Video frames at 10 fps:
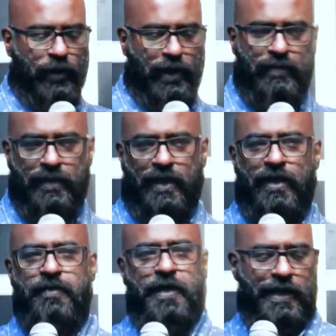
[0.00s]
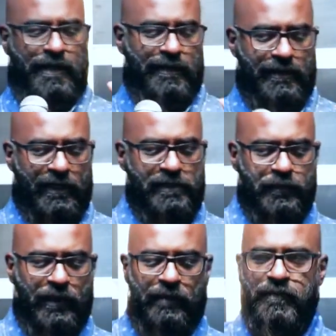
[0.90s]
ஒரு டைம் கண்டிப்பாக
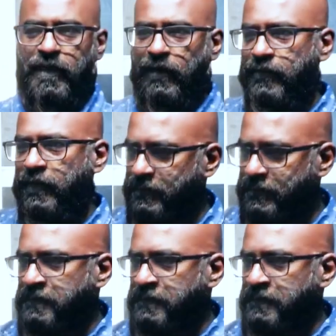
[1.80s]
ஹாஸ்பிட்டலில் அட்மிட் ஆகிடுவேன்